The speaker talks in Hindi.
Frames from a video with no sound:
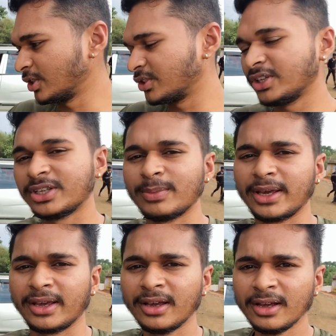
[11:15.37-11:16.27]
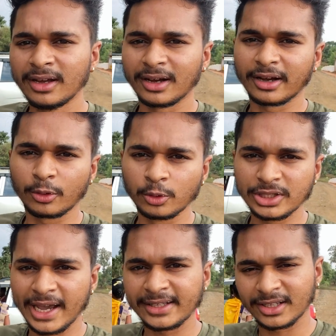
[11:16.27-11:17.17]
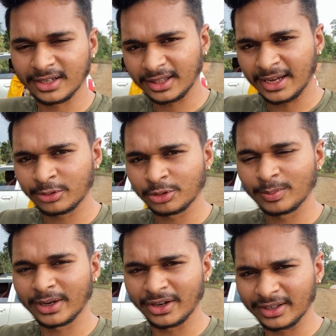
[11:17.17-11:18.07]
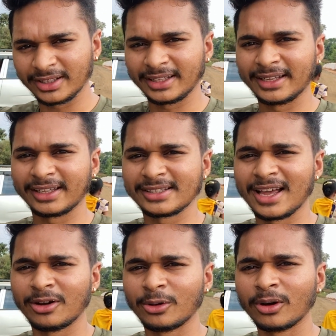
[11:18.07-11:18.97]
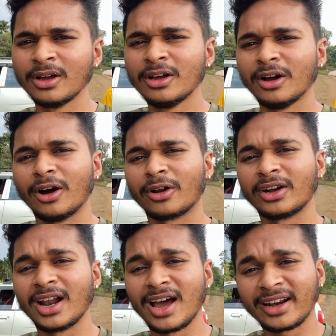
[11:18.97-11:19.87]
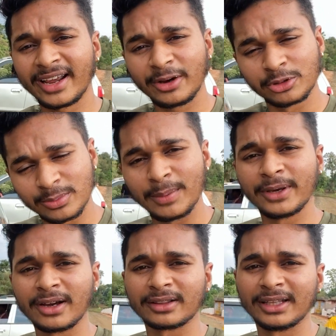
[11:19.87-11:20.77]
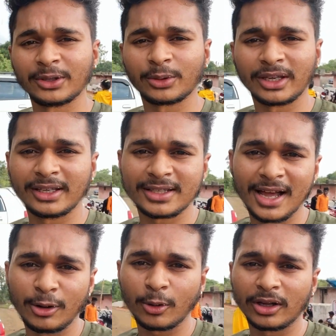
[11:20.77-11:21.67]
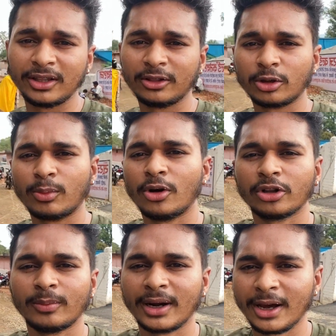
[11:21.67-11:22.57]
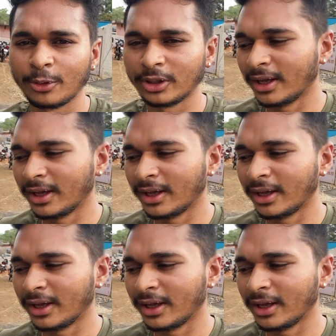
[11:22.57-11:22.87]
जिस चीज़ में अगर गुंजाइश रहता है तो उसमें कर देते हैं किसान लोग और ना रहे उसमें भी करते हैं क्योंकि किसान लोग का दिल तो बहुत बड़ा होता